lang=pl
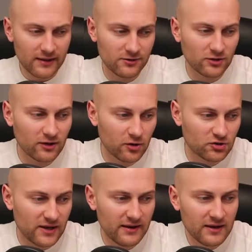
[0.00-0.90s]
I do tego
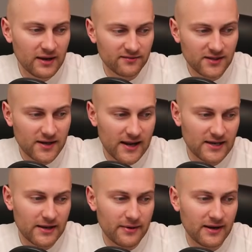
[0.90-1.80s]
rożne. W Serie A
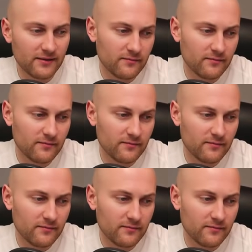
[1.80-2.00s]
nie ma,